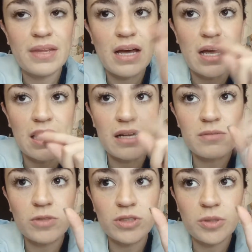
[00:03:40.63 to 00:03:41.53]
Ahí
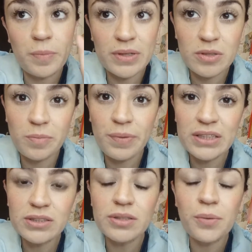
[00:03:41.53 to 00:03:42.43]
les muestro paso a
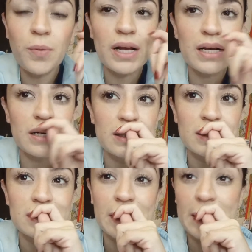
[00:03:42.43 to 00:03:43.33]
paso.
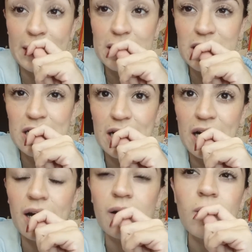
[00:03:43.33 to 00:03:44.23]
Igual si quieres
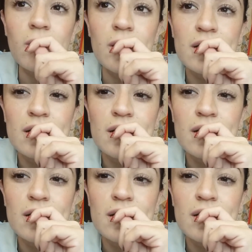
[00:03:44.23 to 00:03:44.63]
checarlo.